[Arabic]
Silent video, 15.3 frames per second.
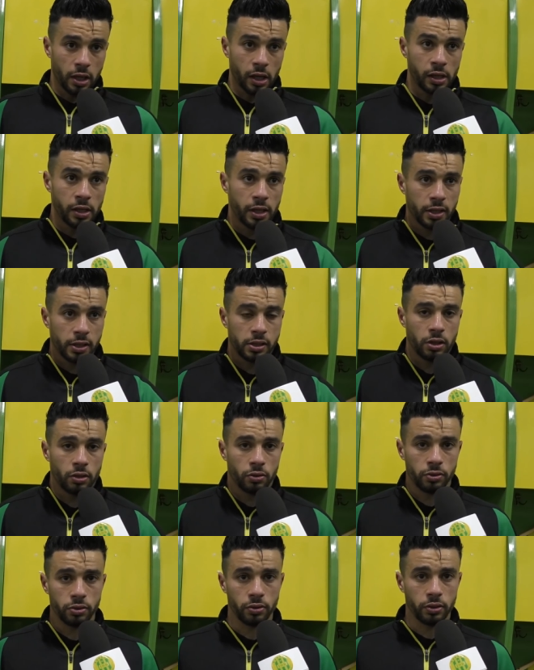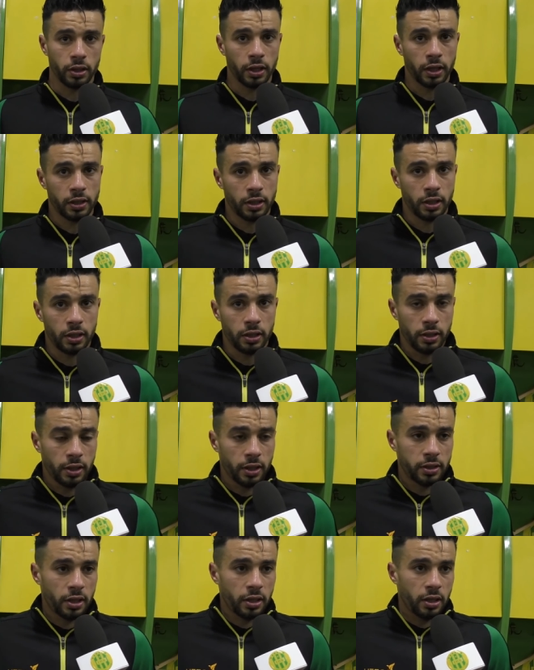قعدنا ريستي كونسونطري حتى
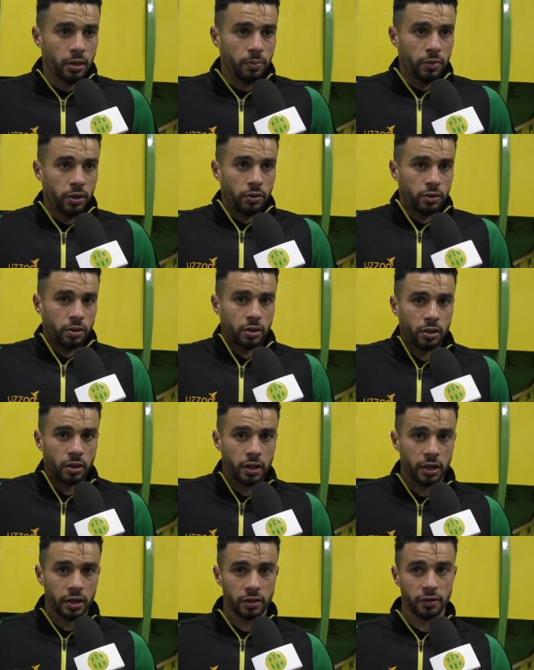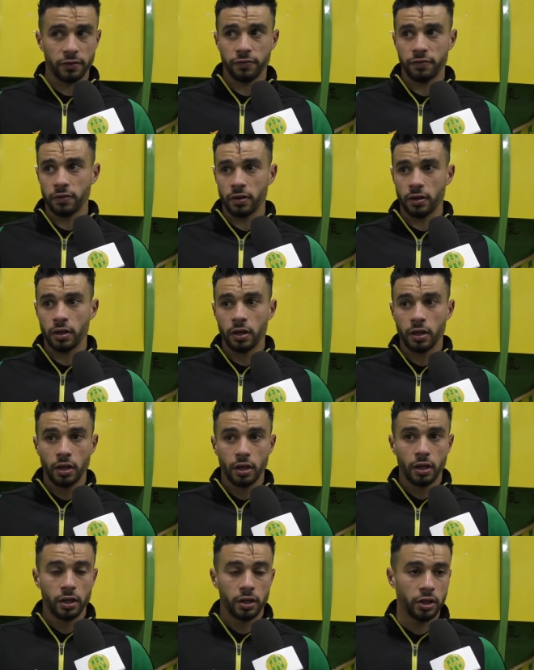لا ديرنيير مينوت الهدف
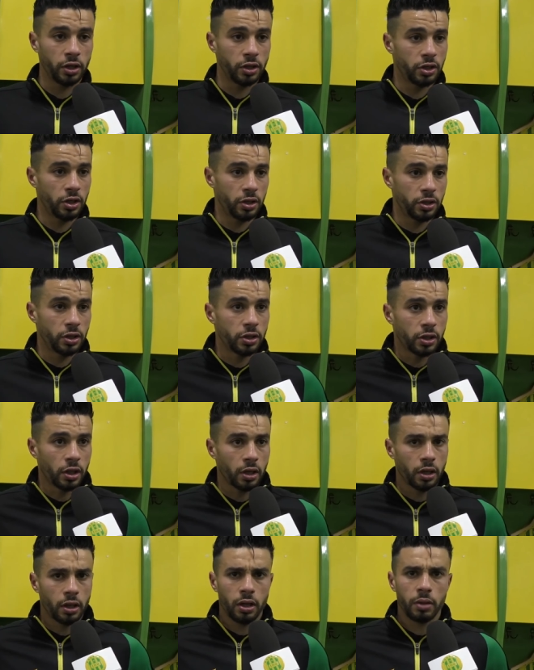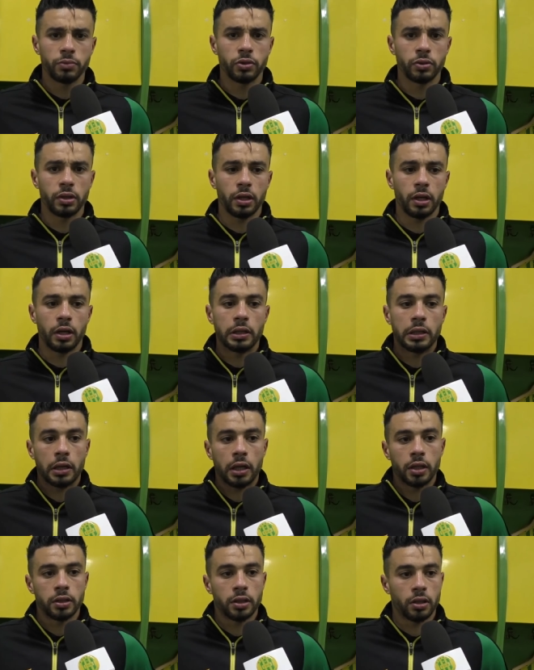يجي يجي ان شاء الله الحمد لله حنا
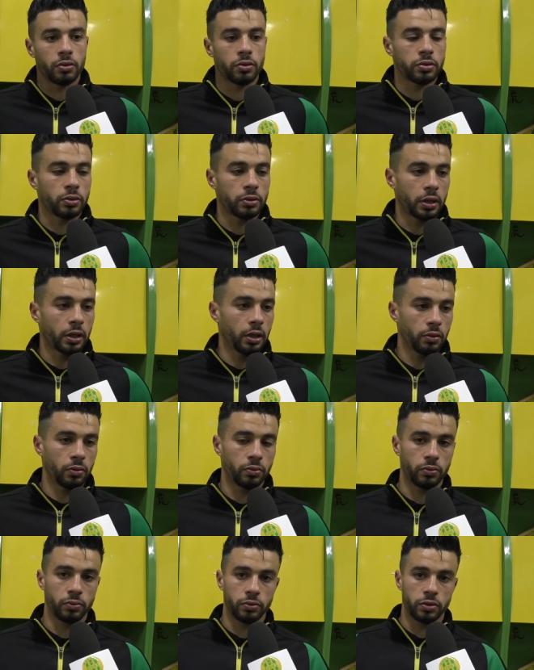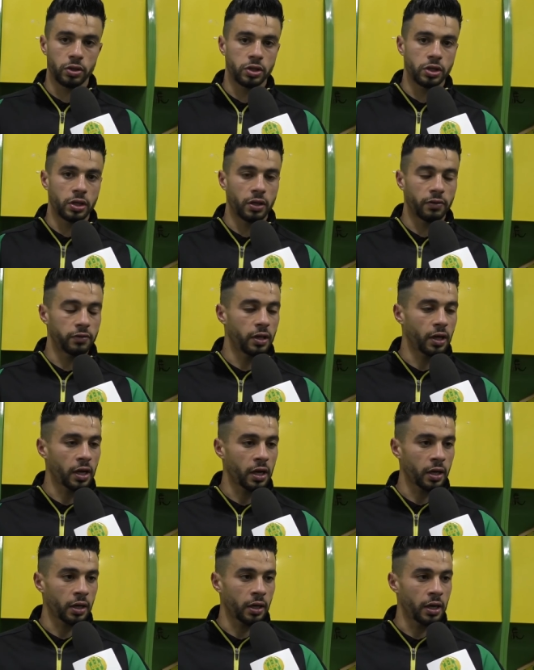قعدنا كونسونطري وسجلنا في
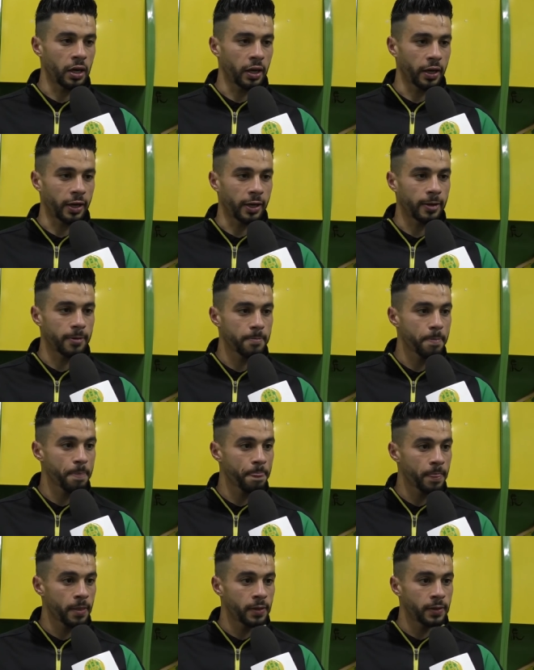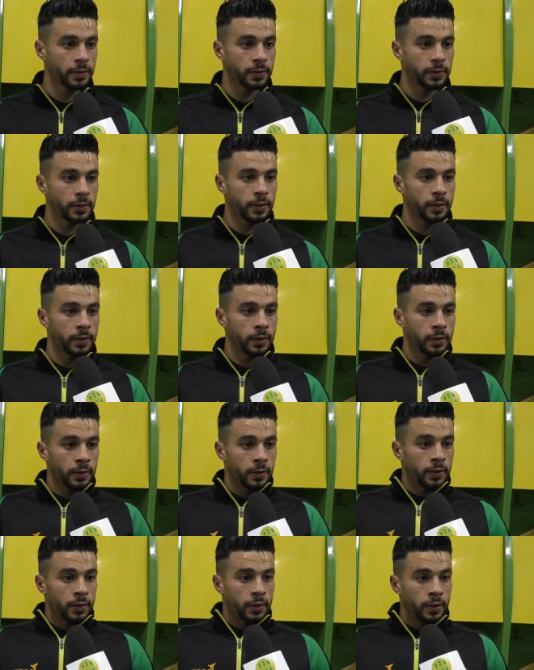الدقائق الاخيره دونك اليوم
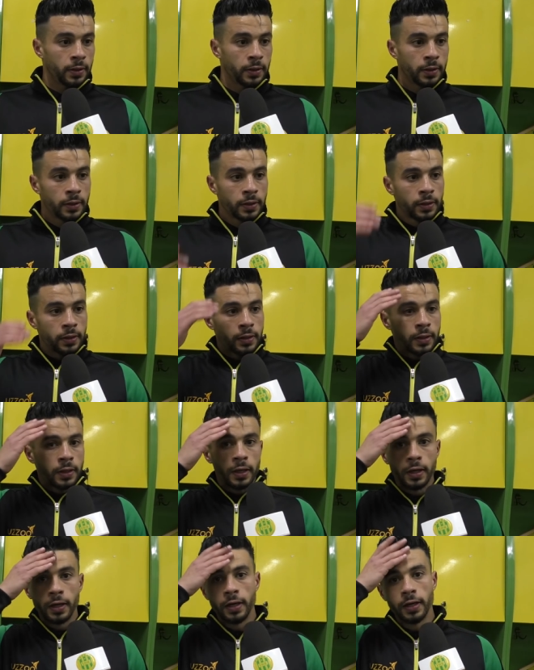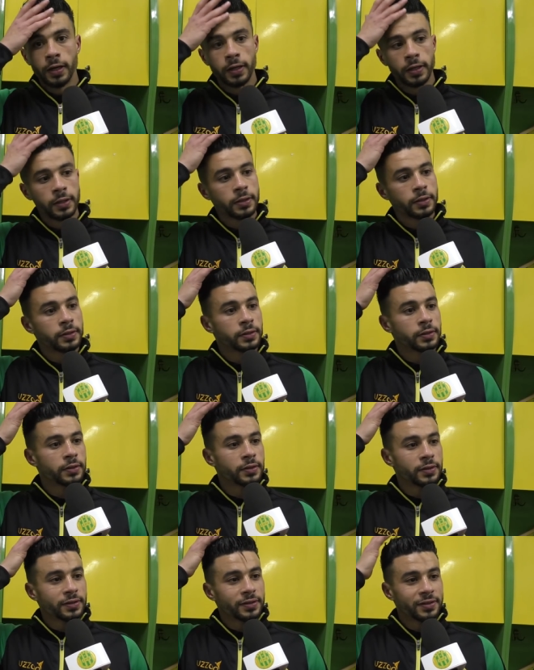هذا آه، آه، الفوز انت اللي
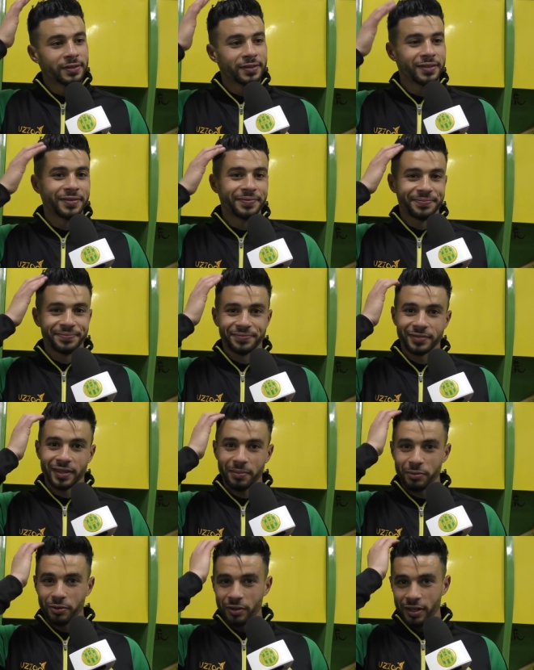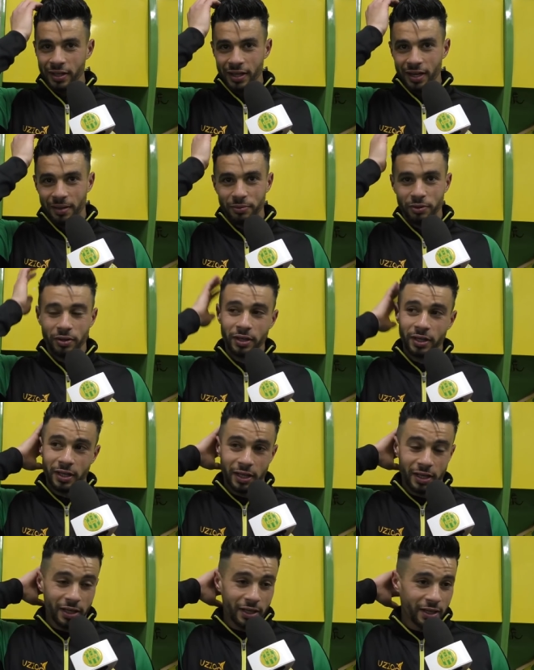سجلته الحمد لله الحمد
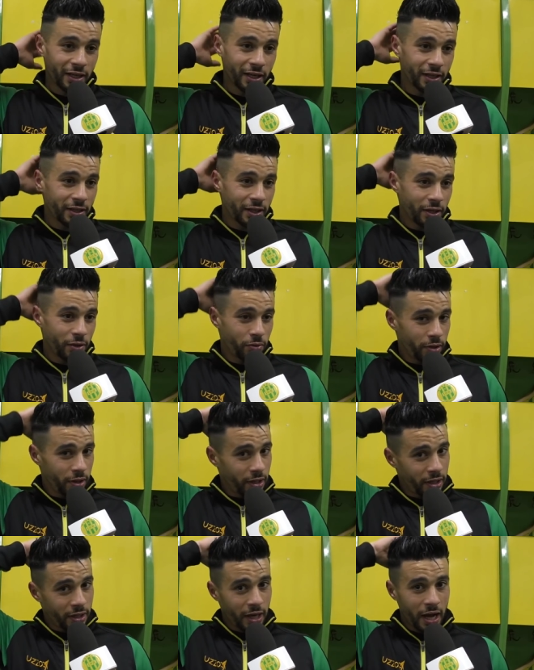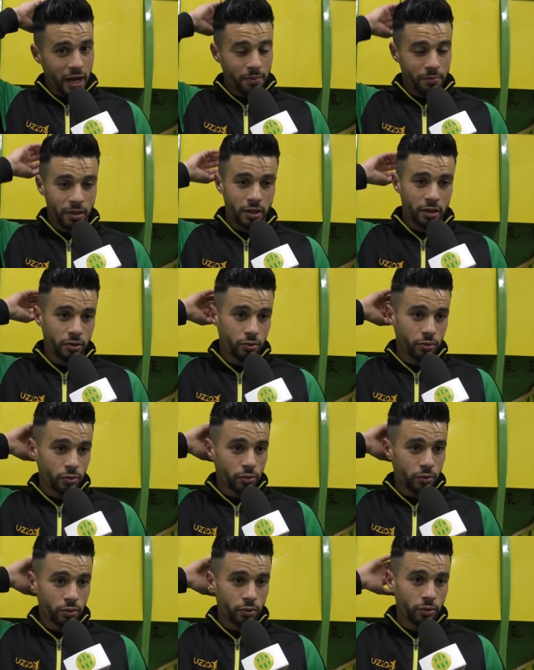لله هذا يولي للعمل
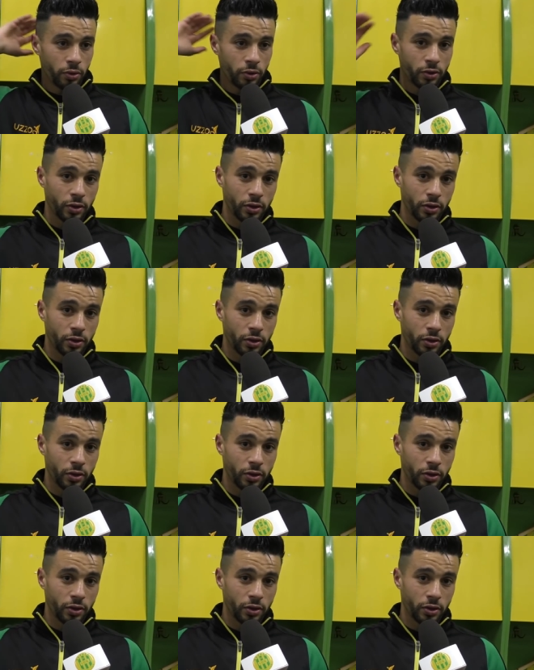و